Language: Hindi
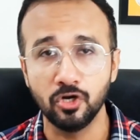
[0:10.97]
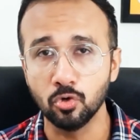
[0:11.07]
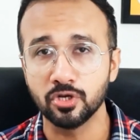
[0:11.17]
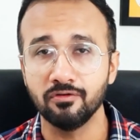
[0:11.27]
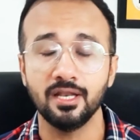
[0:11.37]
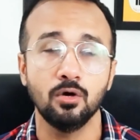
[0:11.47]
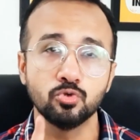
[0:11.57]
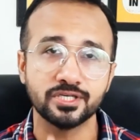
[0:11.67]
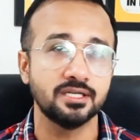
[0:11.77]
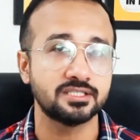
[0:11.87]
वीडियो होने वाला है उन
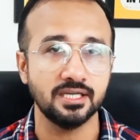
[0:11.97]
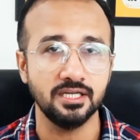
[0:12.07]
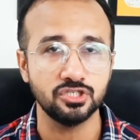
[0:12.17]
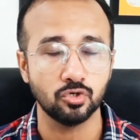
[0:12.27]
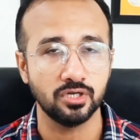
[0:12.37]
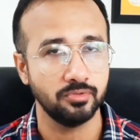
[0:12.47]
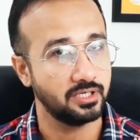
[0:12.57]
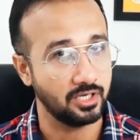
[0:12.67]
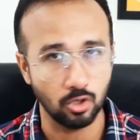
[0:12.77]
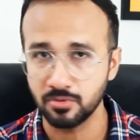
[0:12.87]
सेलर्स के लिए जिन्होंने अभी तक
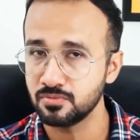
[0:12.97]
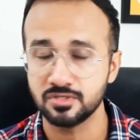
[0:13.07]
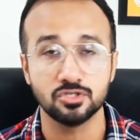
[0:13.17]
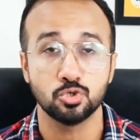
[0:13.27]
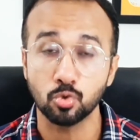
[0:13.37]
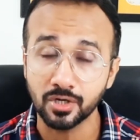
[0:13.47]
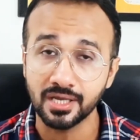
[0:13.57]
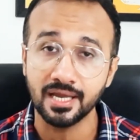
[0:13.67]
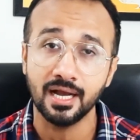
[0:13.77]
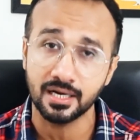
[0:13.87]
ई कॉमर्स बिजनेस शुरू नहीं
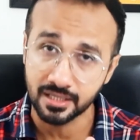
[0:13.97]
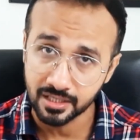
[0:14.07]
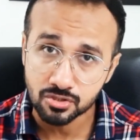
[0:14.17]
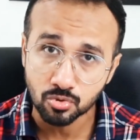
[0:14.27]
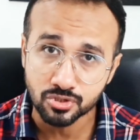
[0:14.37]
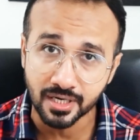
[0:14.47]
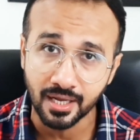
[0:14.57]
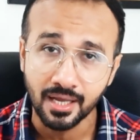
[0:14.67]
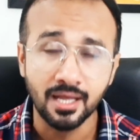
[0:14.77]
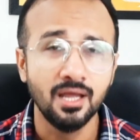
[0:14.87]
किया करने की सोच रहे
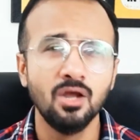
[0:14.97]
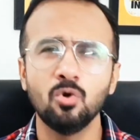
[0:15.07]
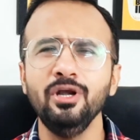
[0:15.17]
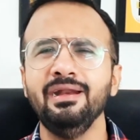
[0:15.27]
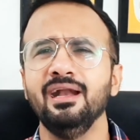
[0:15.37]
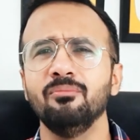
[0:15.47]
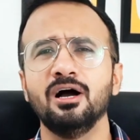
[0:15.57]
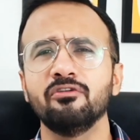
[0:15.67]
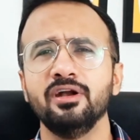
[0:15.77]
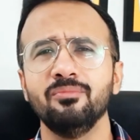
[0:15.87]
हैं कोई
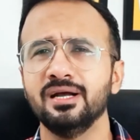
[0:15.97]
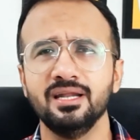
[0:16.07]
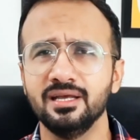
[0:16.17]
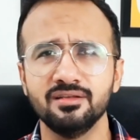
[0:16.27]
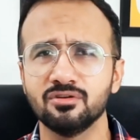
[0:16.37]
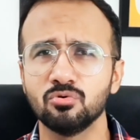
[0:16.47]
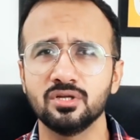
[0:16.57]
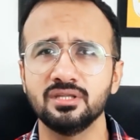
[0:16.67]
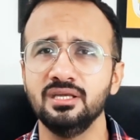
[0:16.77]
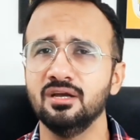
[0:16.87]
ट्रेडमार्क ट्रेडमार्क लेने की
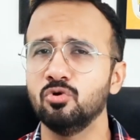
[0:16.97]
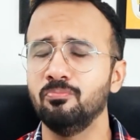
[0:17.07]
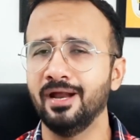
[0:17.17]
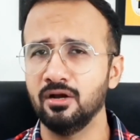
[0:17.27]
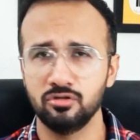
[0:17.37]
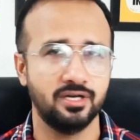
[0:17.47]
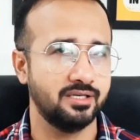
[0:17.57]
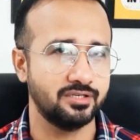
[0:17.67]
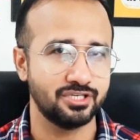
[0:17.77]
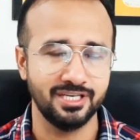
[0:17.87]
जरूरत नहीं है कोई ब्रांड
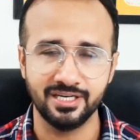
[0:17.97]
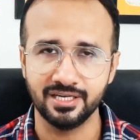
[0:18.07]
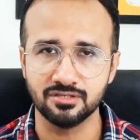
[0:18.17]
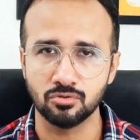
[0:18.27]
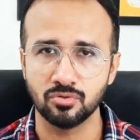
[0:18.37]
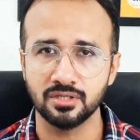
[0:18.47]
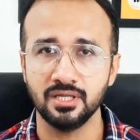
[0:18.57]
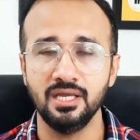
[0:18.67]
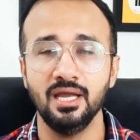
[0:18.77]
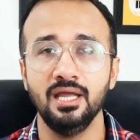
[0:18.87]
ऑथराइजेशन लेने की जरूरत
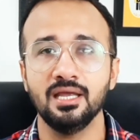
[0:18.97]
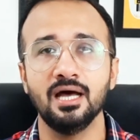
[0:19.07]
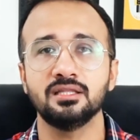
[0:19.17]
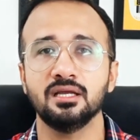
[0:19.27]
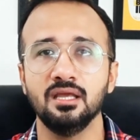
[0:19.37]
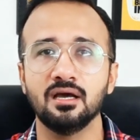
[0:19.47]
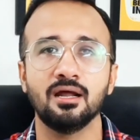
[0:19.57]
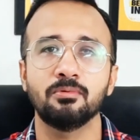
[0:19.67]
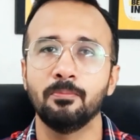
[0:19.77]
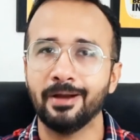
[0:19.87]
नहीं है यहां तक कि अगर
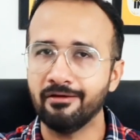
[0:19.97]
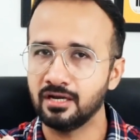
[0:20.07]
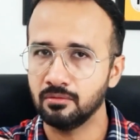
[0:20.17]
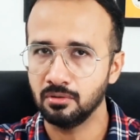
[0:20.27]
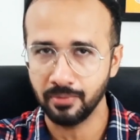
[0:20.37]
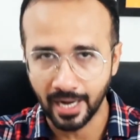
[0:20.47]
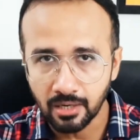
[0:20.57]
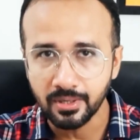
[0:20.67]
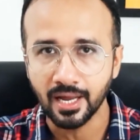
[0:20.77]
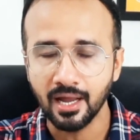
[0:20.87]
आपका प्राइवेट लेवल ब्रांड
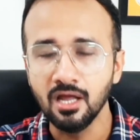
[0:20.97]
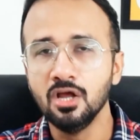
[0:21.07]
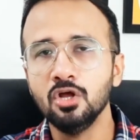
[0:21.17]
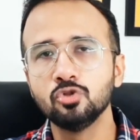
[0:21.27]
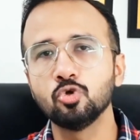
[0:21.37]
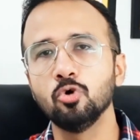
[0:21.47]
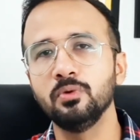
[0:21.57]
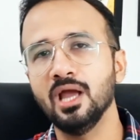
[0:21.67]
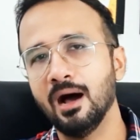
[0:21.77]
भी है तो भी